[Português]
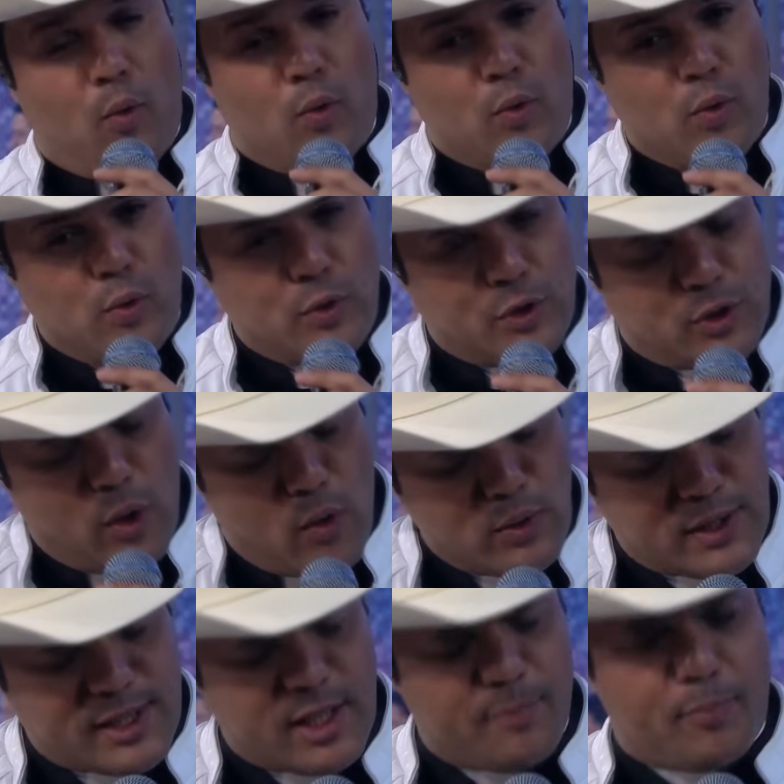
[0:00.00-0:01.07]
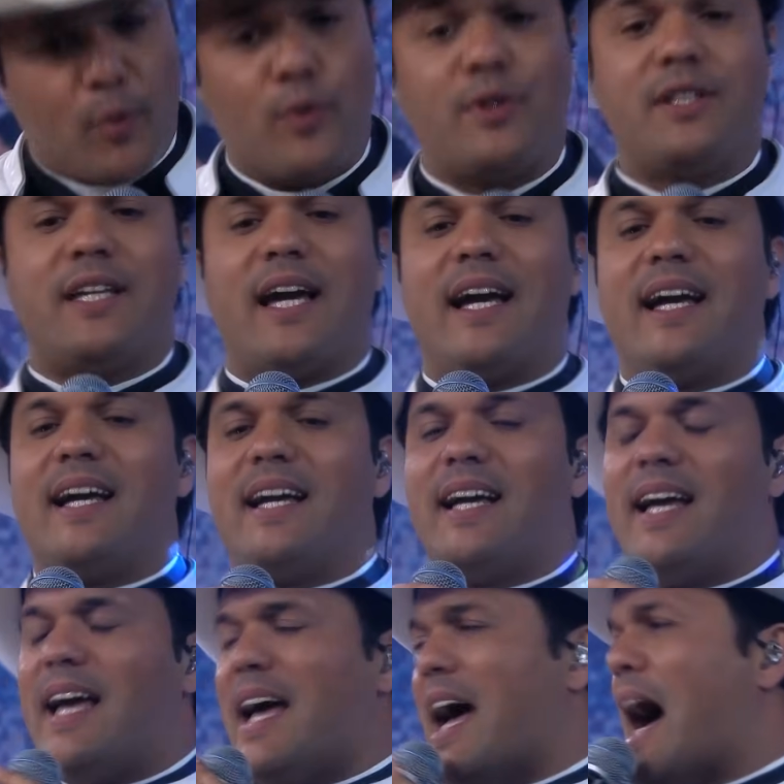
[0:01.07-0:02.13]
O sol se punha,
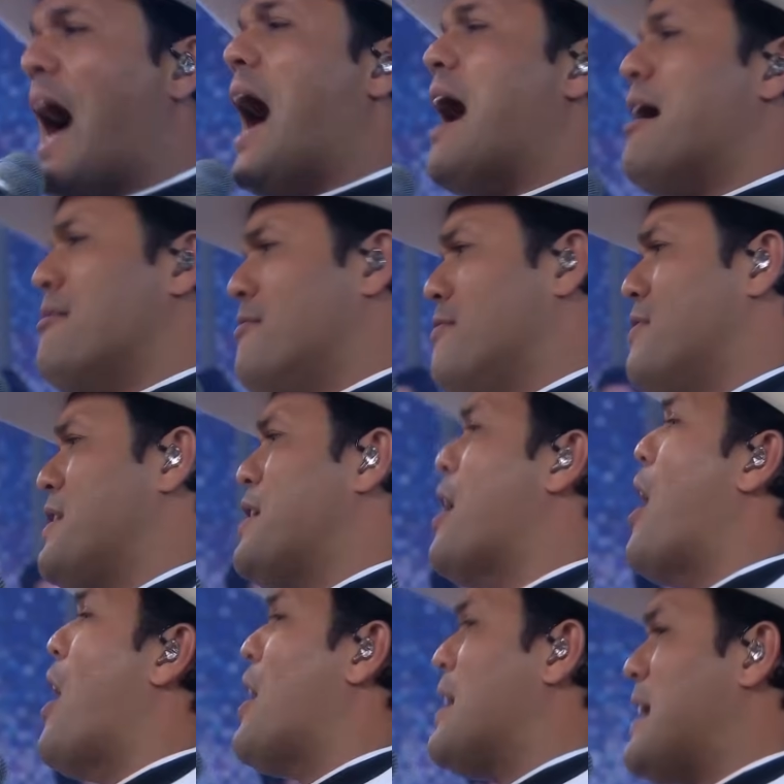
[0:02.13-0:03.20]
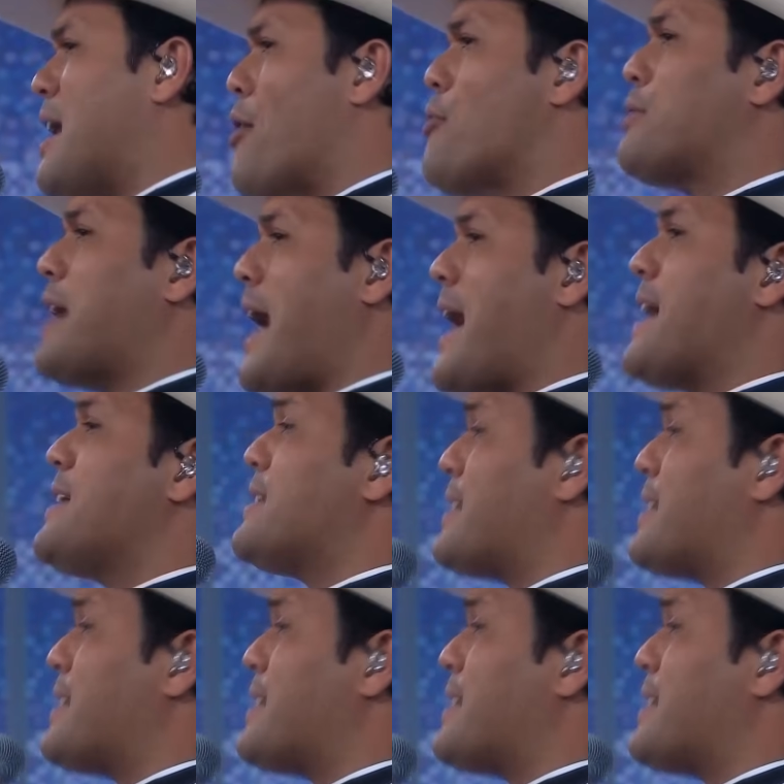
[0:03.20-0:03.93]
a viola alguém